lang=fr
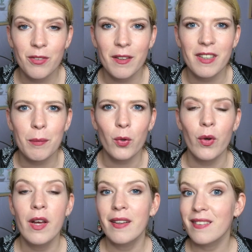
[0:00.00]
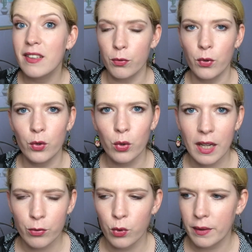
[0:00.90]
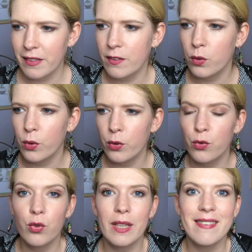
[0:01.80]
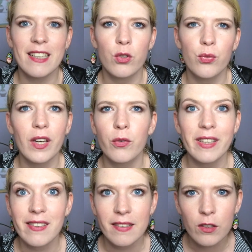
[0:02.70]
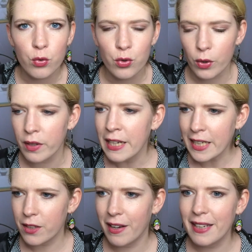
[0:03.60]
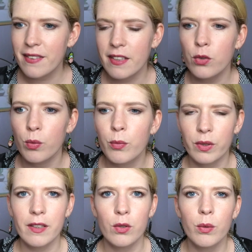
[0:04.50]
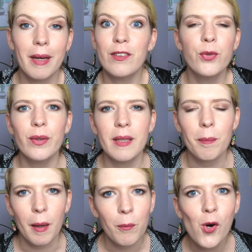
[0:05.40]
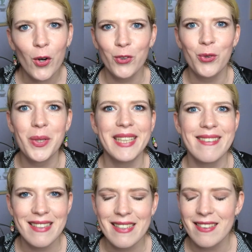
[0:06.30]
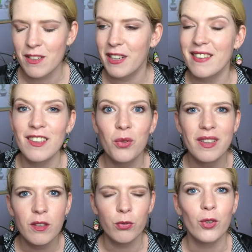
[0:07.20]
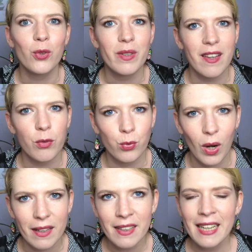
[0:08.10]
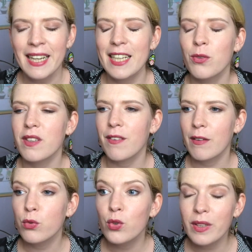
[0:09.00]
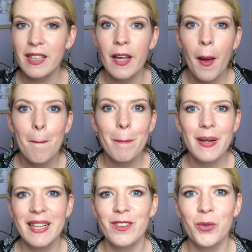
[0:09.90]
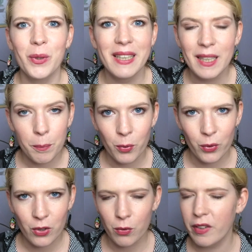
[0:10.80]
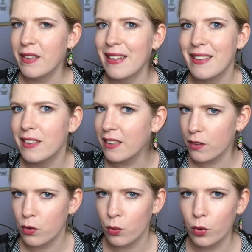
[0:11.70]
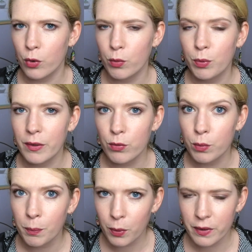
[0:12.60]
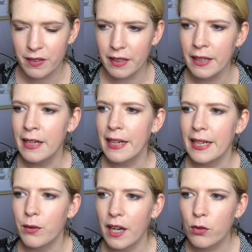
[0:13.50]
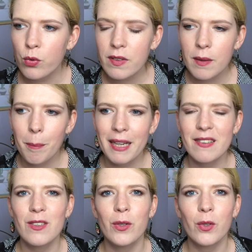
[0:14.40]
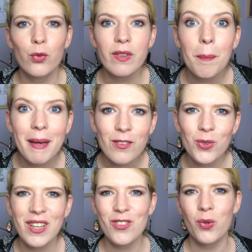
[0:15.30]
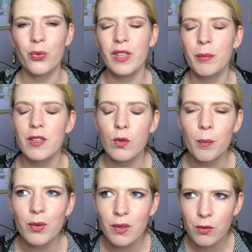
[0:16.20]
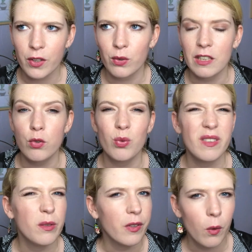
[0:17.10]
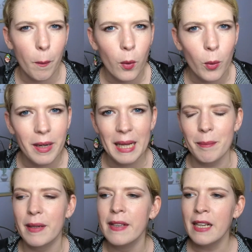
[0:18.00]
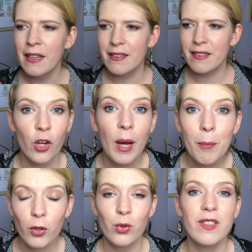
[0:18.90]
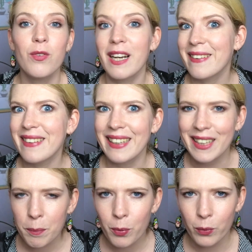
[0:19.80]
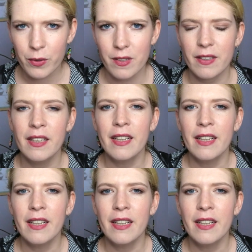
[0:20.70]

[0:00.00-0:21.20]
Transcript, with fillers: Il va vraiment défendre la foi. C'est ce que essaye de faire en fait cet étudiant. Il va essayer de montrer que bah, Dieu n'est pas mort, Dieu existe. Il va essayer de défendre sa foi. Et donc ça va vous donner plein de réponses en fait à des questions que vous pouvez vous poser et voilà toutes ces personnes, tous ces personnages dans le film qui se posent différentes questions ou différents problèmes, ça leur apporte aussi voilà des réponses.